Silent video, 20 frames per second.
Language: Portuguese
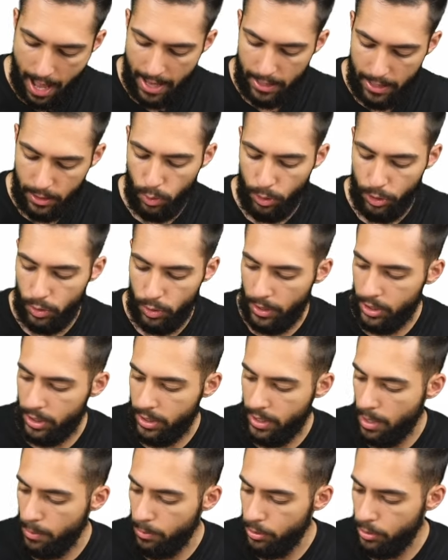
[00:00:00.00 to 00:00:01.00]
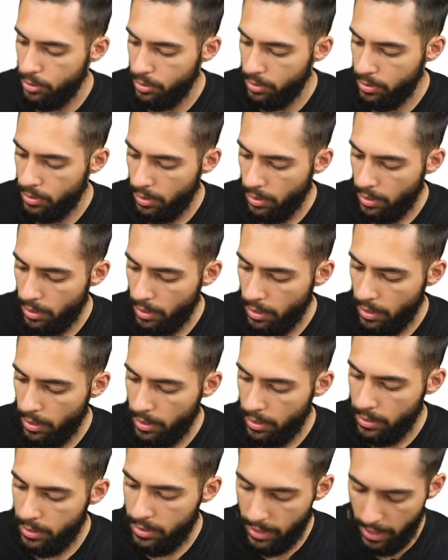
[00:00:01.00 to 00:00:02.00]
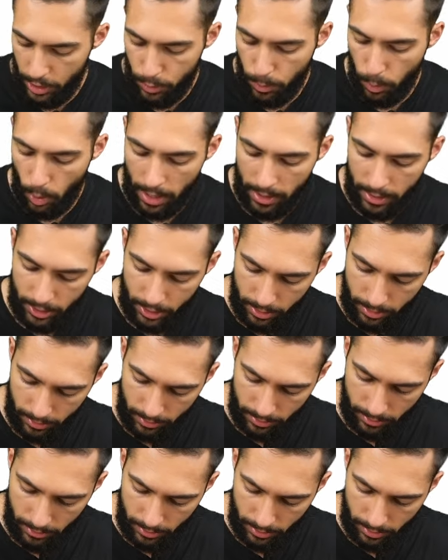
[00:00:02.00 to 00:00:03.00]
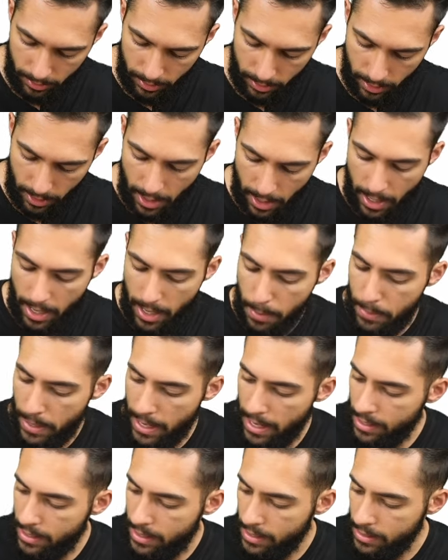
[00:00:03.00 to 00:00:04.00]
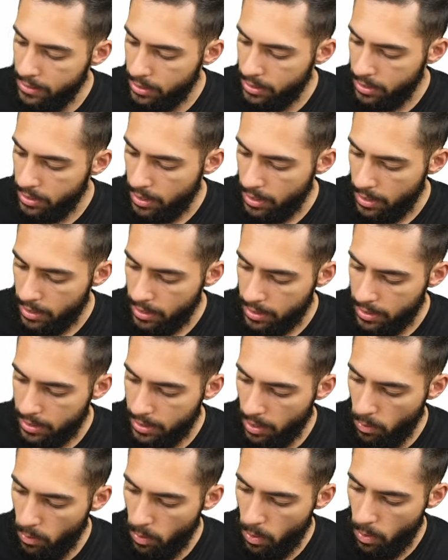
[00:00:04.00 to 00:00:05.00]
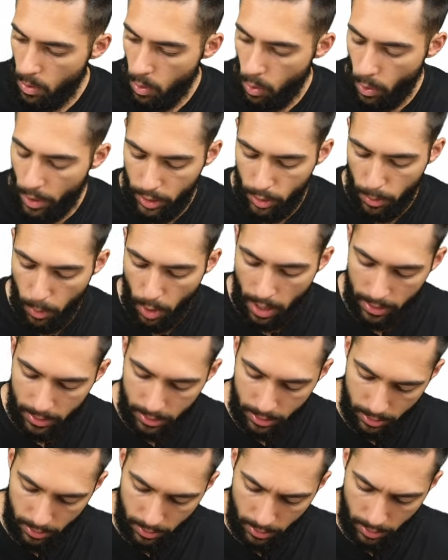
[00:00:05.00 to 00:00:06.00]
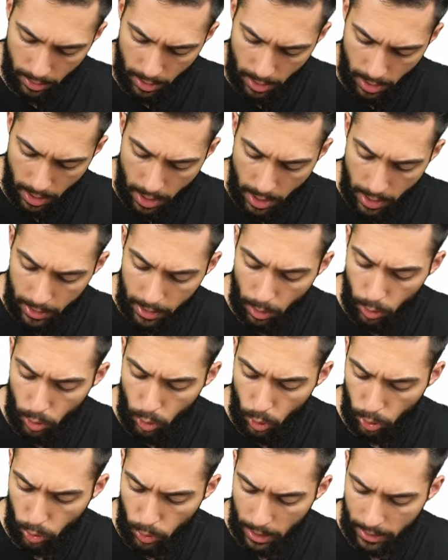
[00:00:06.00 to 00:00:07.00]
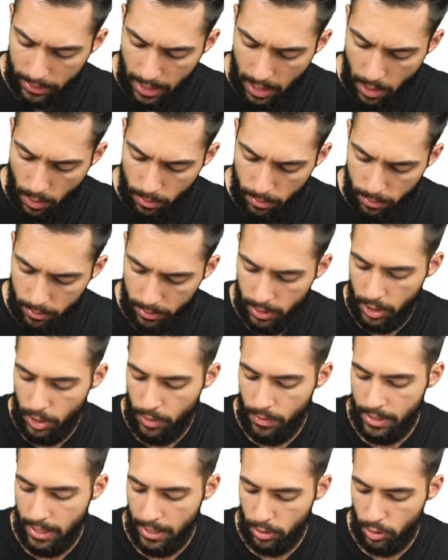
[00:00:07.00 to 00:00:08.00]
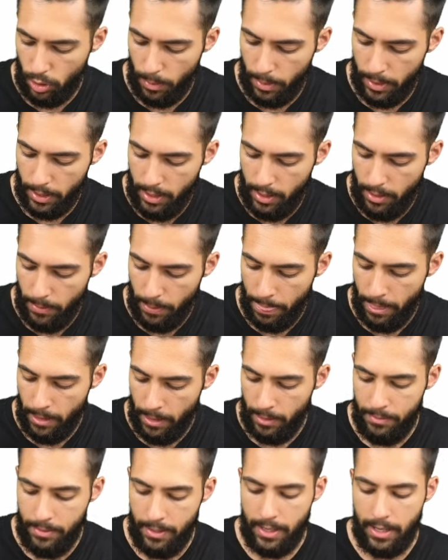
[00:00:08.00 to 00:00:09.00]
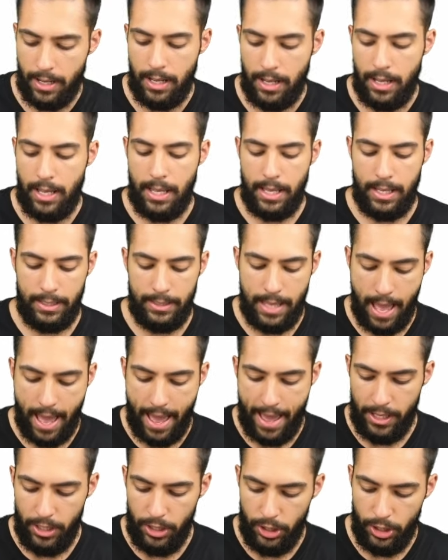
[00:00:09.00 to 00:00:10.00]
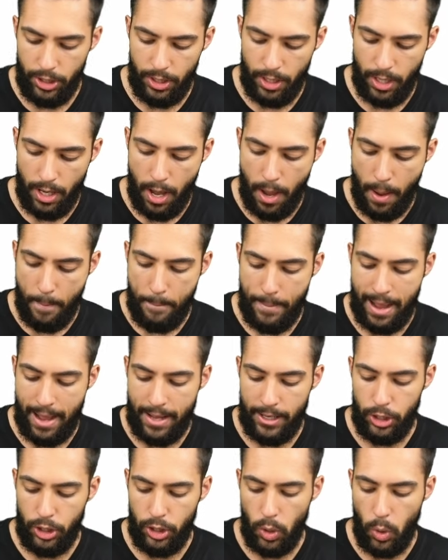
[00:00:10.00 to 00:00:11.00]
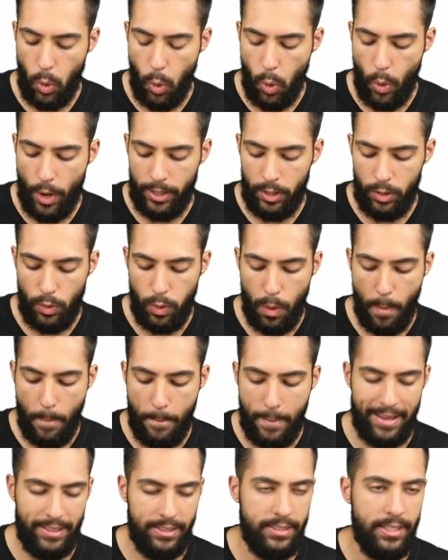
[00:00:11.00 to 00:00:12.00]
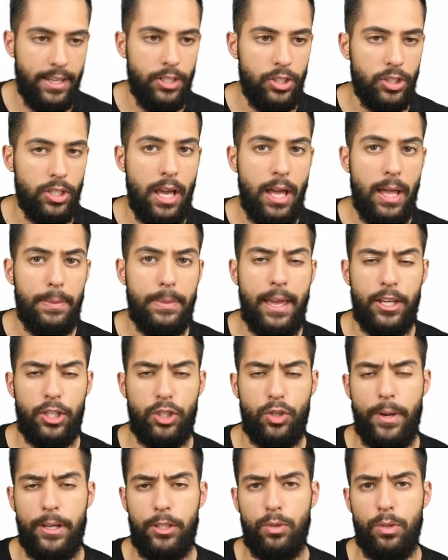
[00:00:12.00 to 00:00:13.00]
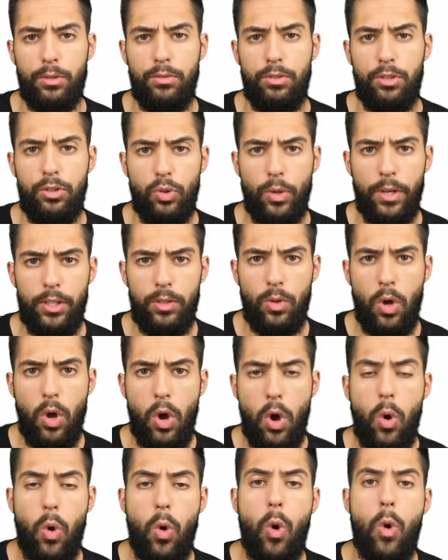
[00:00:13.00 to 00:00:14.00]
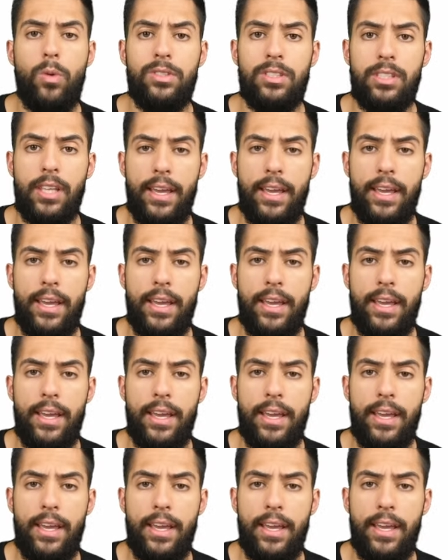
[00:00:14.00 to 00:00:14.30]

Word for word: azuis nós temos 6 bolas e brancas são 8 bolas. Então, no total, se a gente fizer a soma aqui, fica 10 mais 8 mais 6. 10 com mais 8, 18 com